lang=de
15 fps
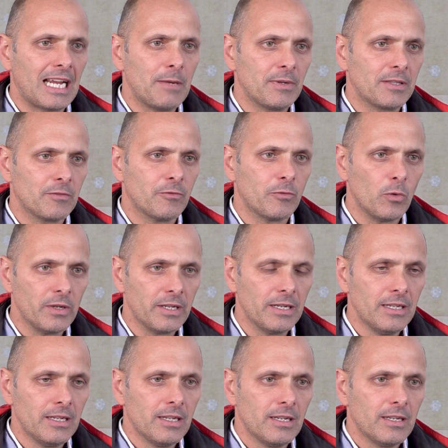klebenden
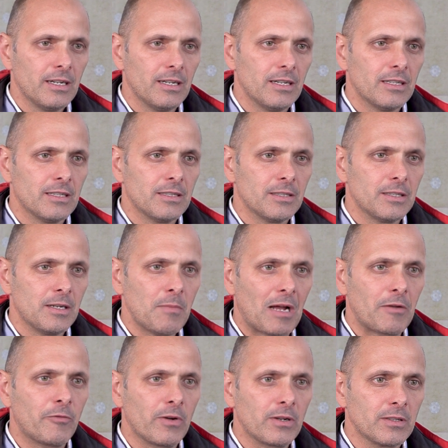Folie äh, am
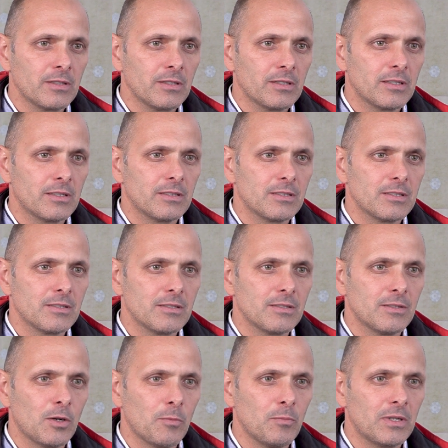Anfang
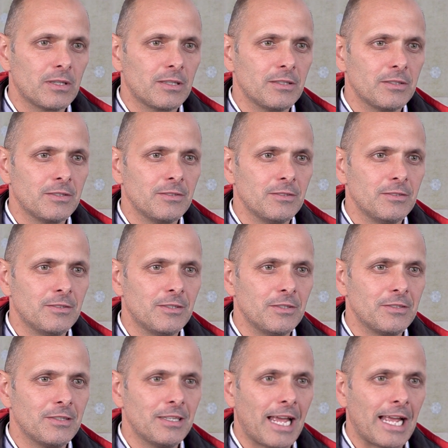hat man den,
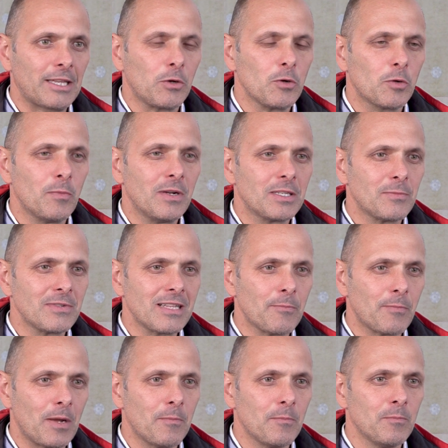den Eindruck, man ist ein
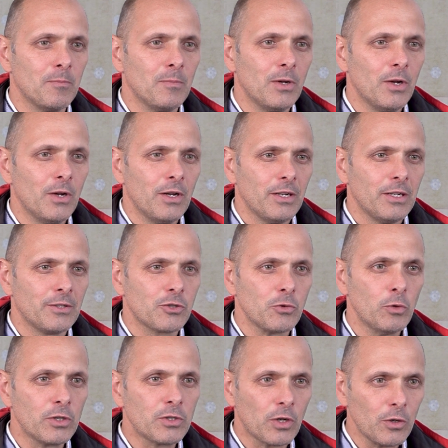bisschen beim, in der
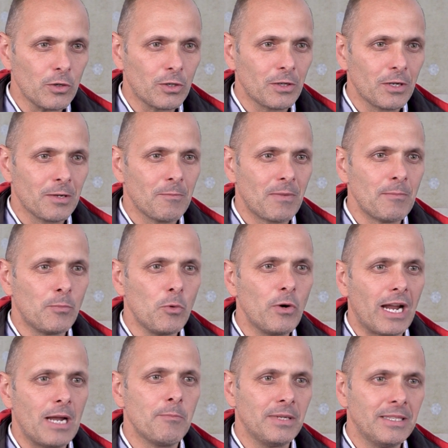Schule zurück, beim
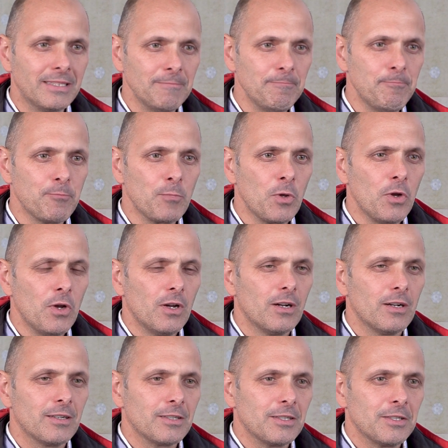Buch einbinden.
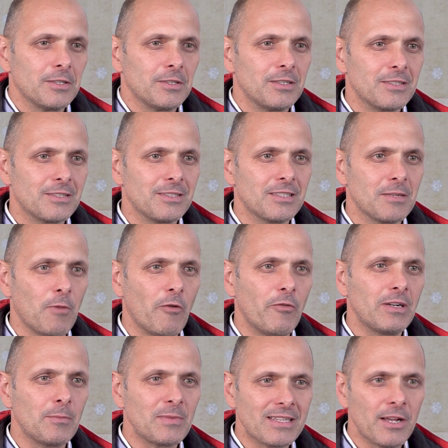Äh, das ist am
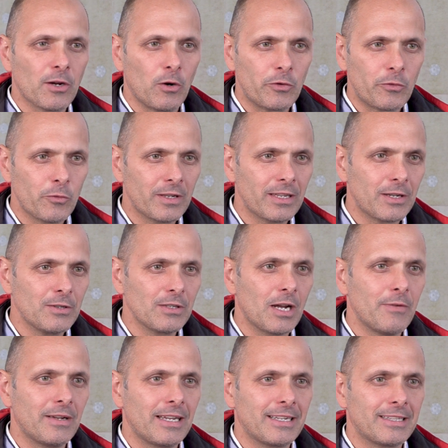Anfang ein bisschen Herausforderung,
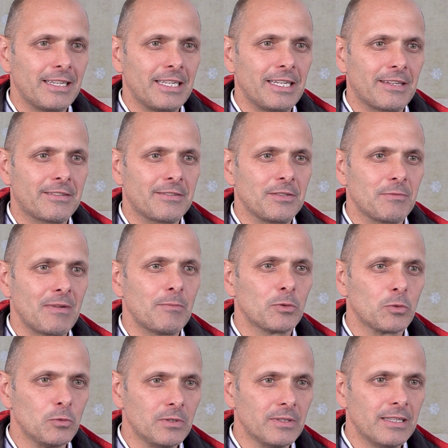aber nach den ersten zwei
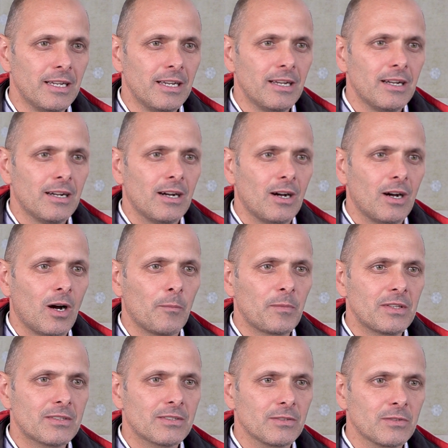Modulen haben
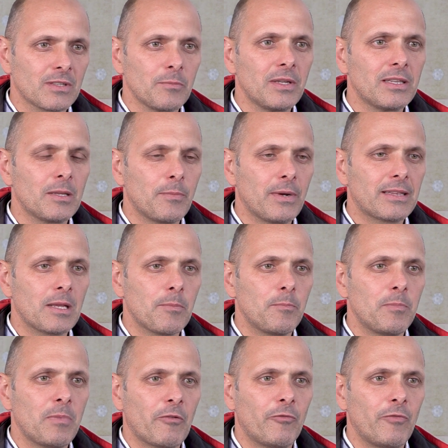das unsere Mitarbeiter
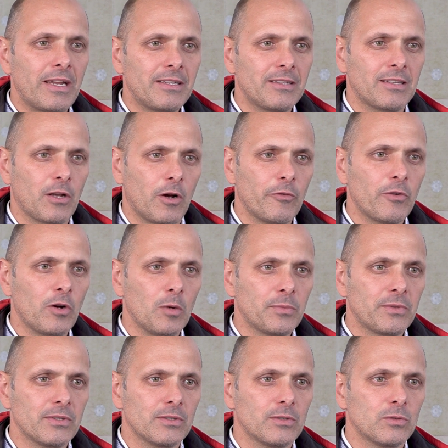perfekt drauf
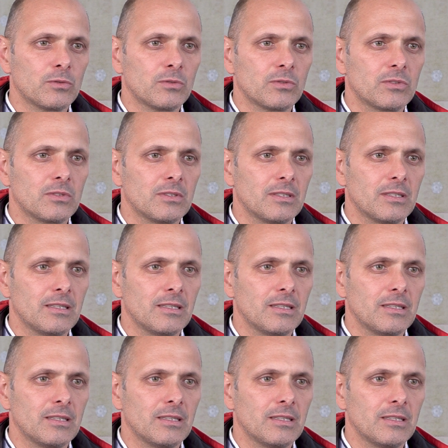gehabt und